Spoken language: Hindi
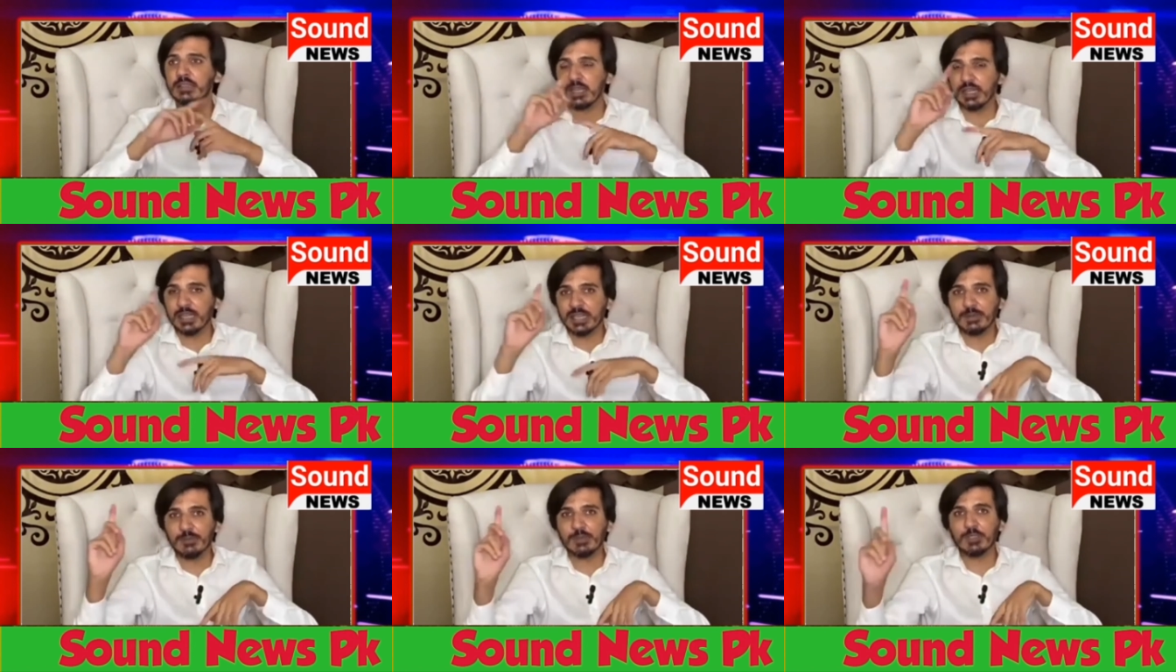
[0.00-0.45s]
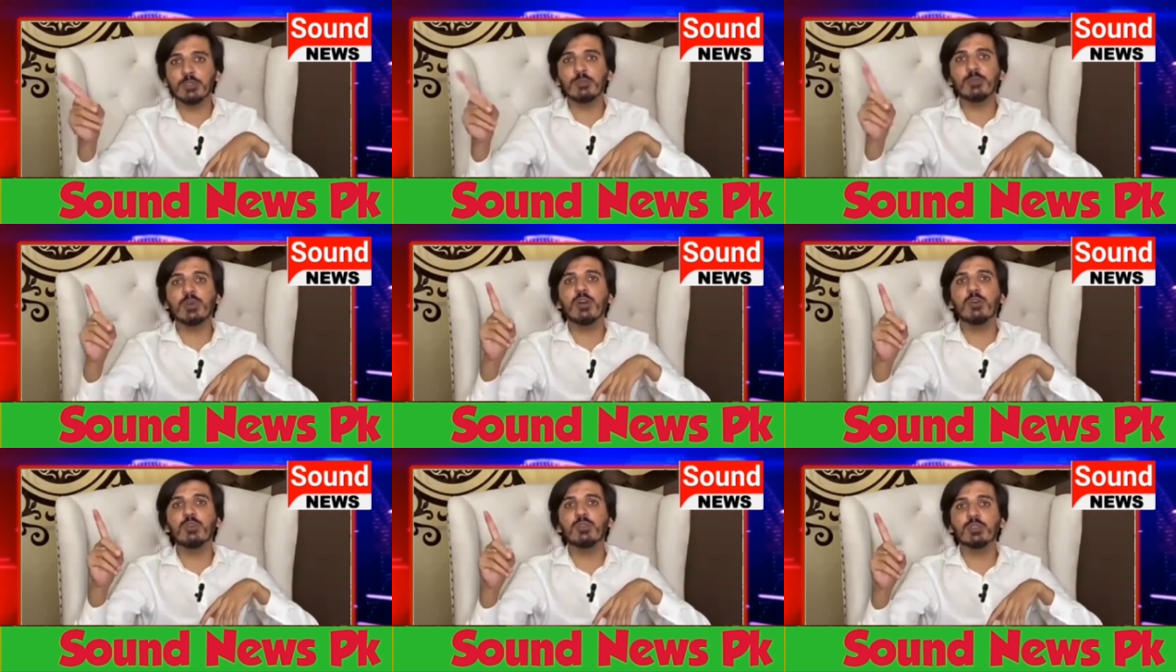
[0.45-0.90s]
थाने में जो
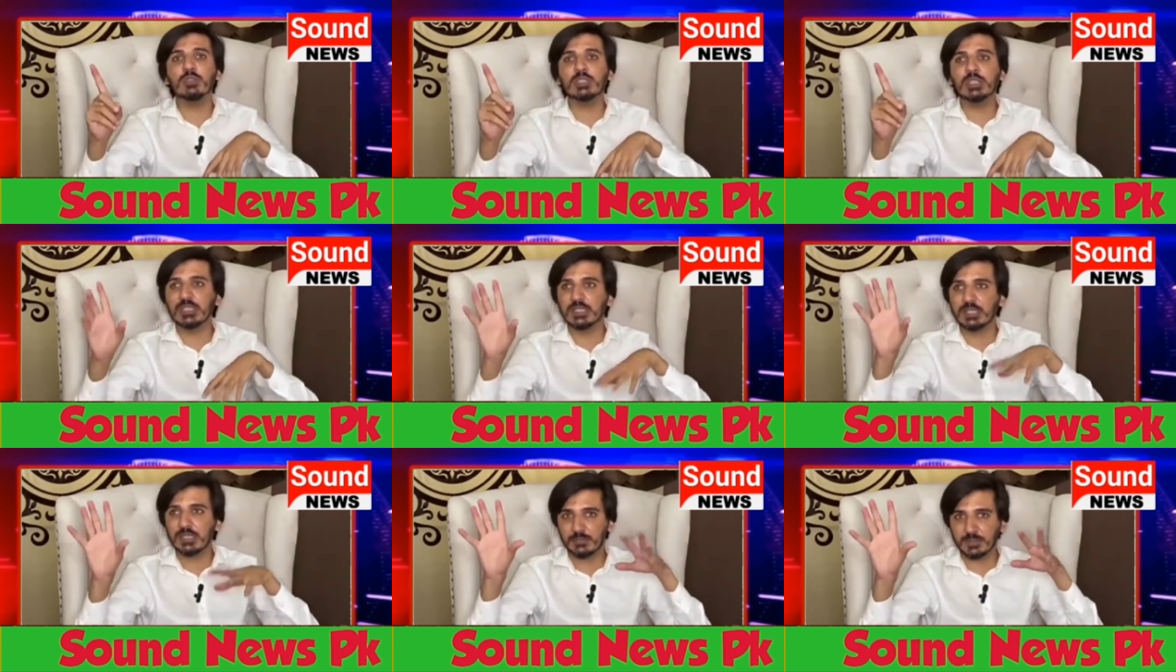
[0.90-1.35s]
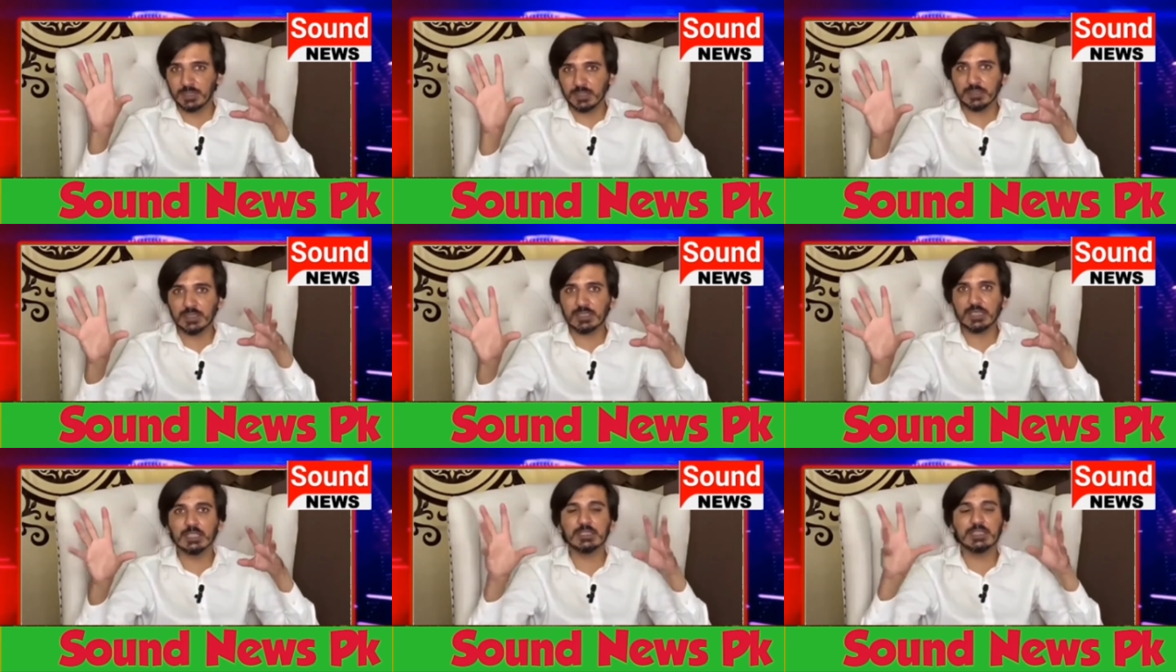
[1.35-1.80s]
माहौल होता था हम
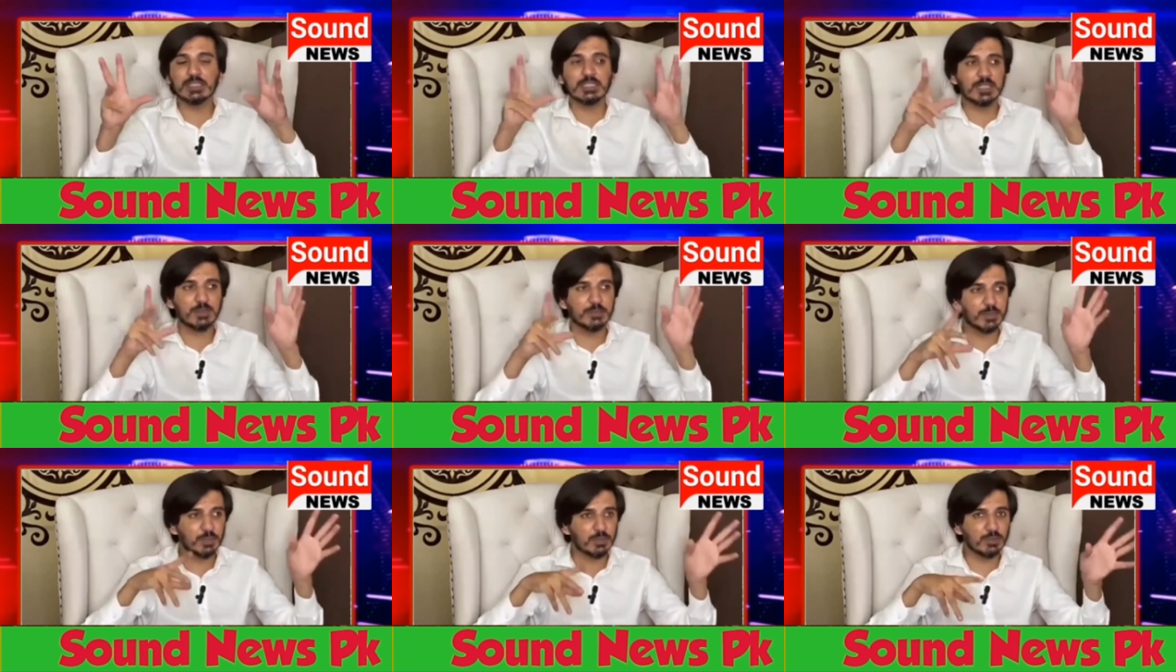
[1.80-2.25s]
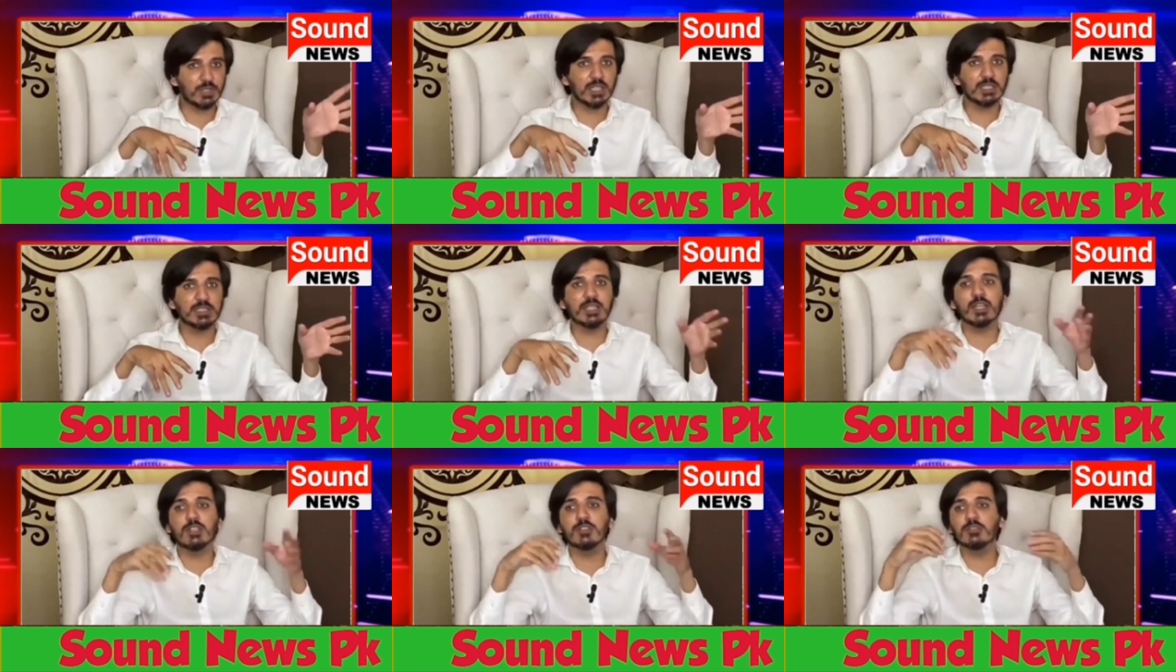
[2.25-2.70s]
कवर करते थे मतीला
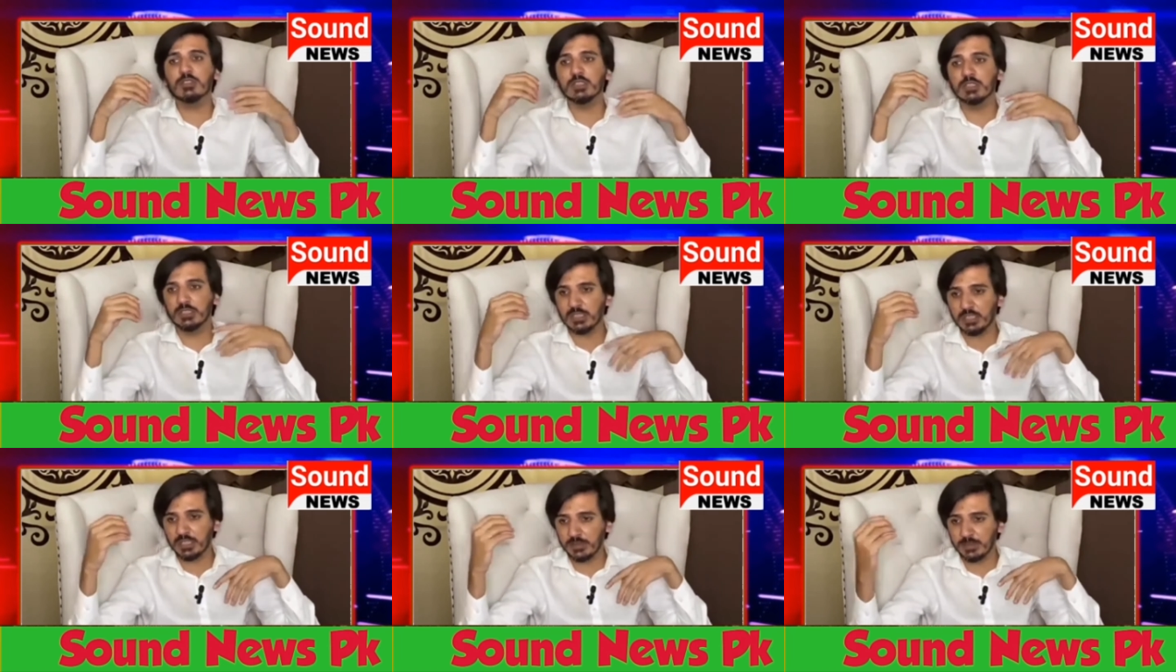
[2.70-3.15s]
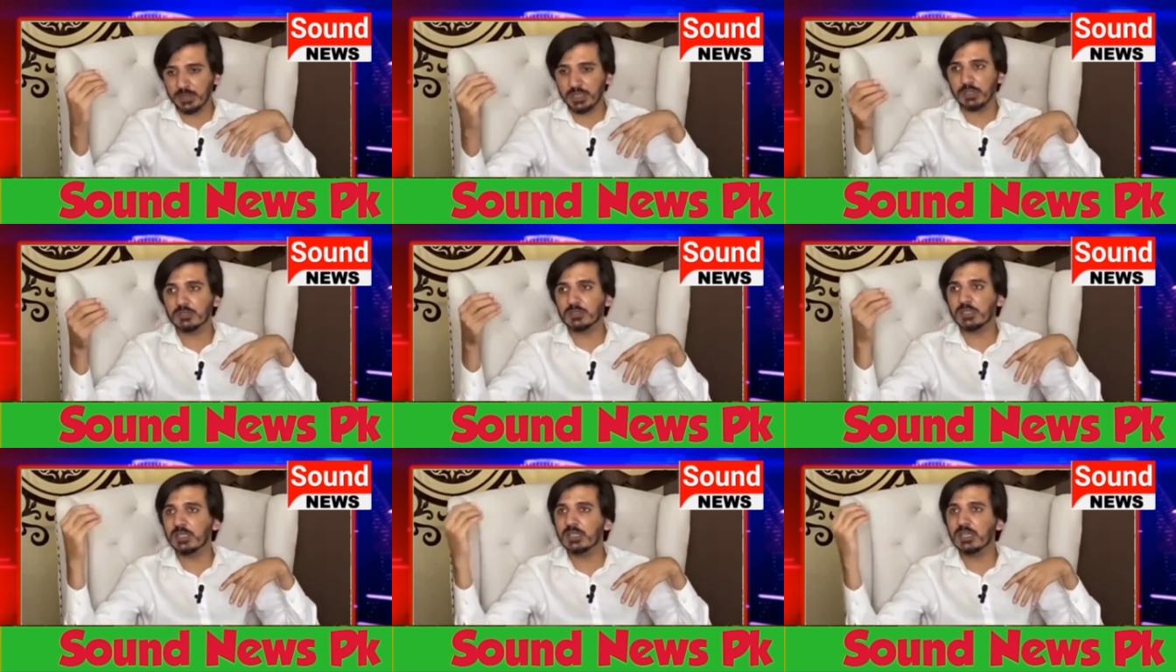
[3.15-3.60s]
जान होते थे मैं
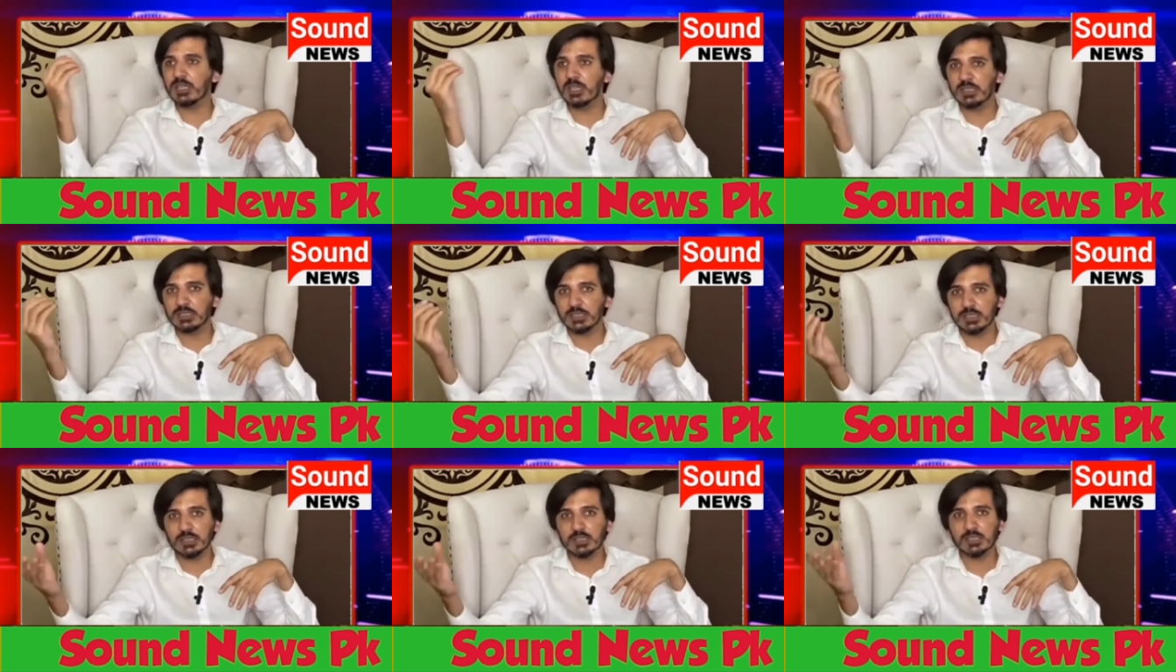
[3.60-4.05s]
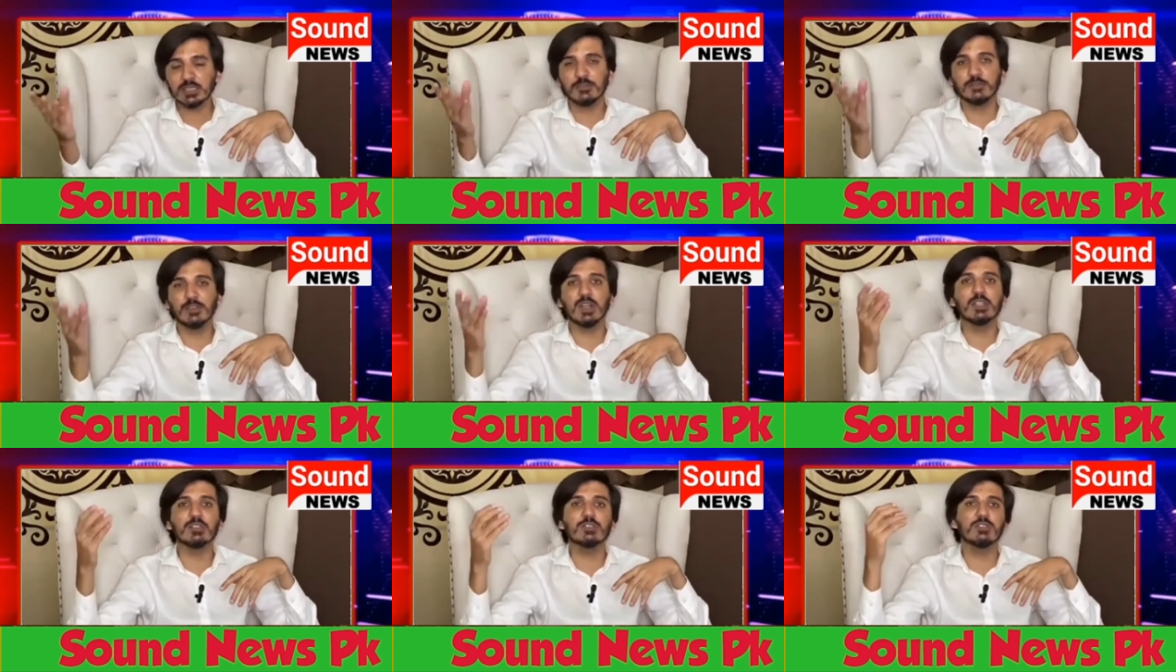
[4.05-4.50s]
होता था अदील
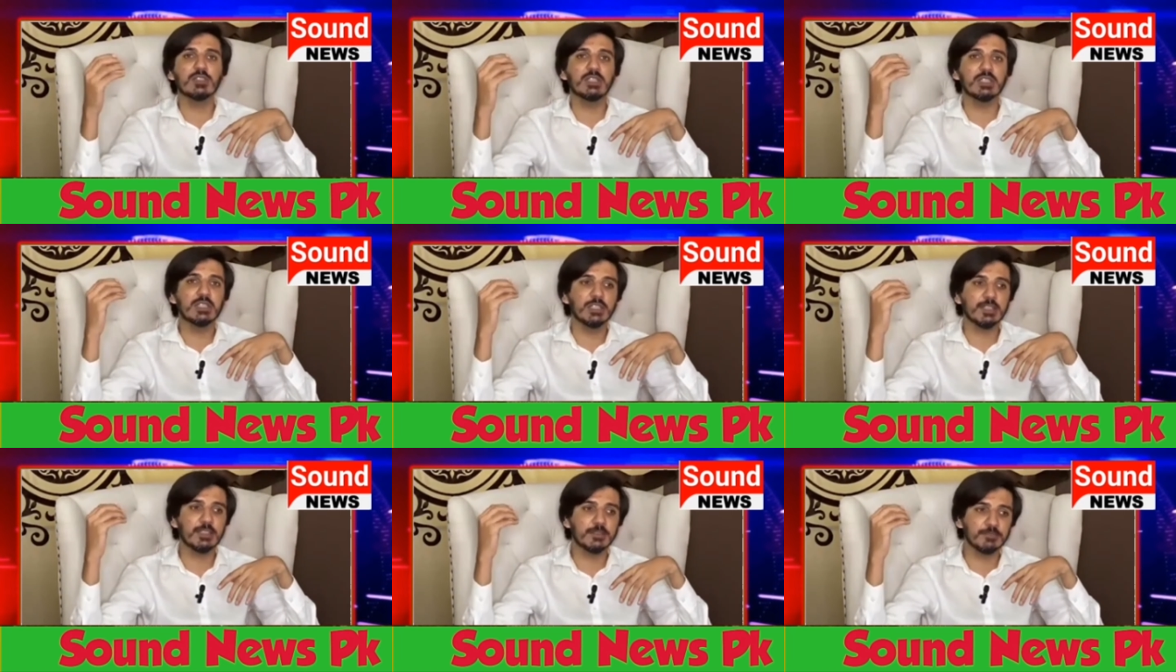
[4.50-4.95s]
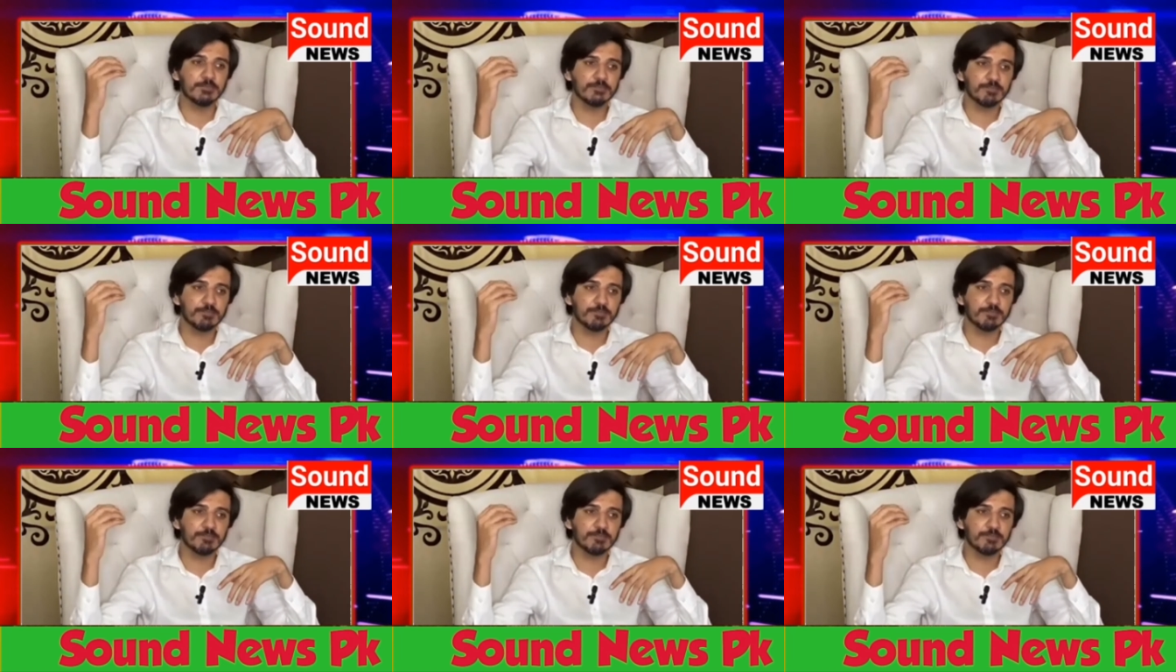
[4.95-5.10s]
सरफराज होते थे